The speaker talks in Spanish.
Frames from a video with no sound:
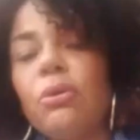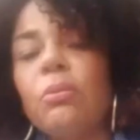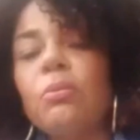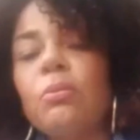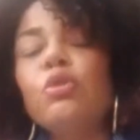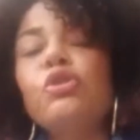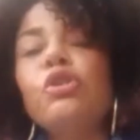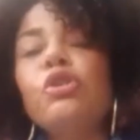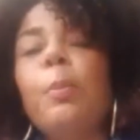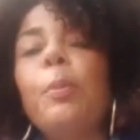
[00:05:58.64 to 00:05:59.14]

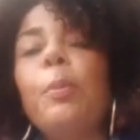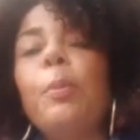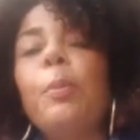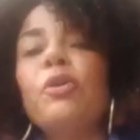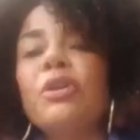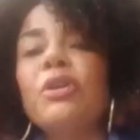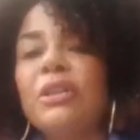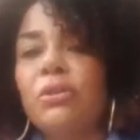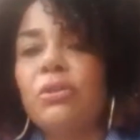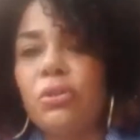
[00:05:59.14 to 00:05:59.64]
muchos
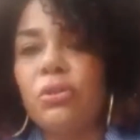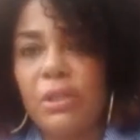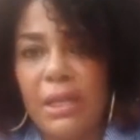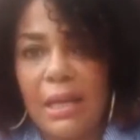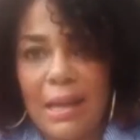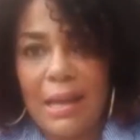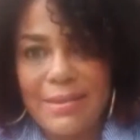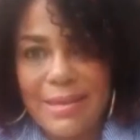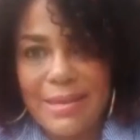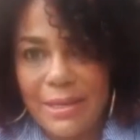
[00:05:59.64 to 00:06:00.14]
proyectos se
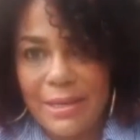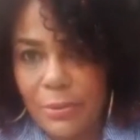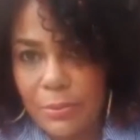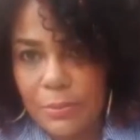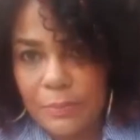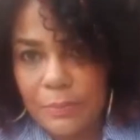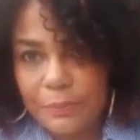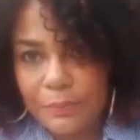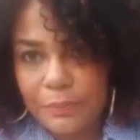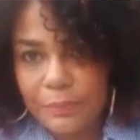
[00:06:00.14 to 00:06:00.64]
cayeron
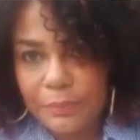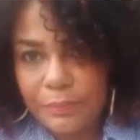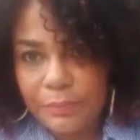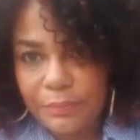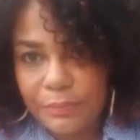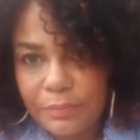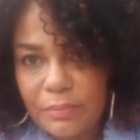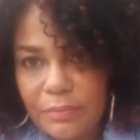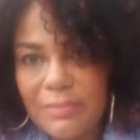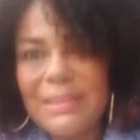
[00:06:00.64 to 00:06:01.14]

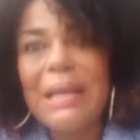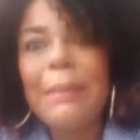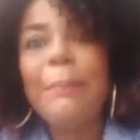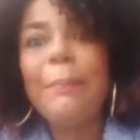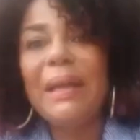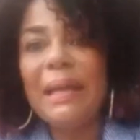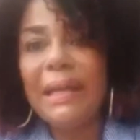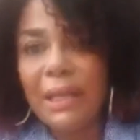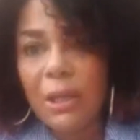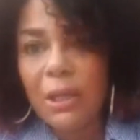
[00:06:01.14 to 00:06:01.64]
de
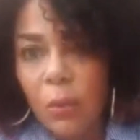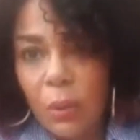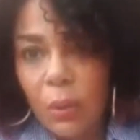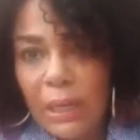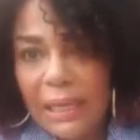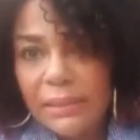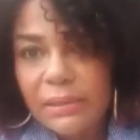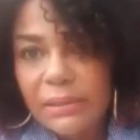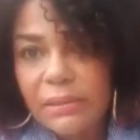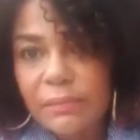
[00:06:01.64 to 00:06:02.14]

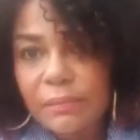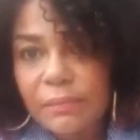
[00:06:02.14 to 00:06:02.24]
películas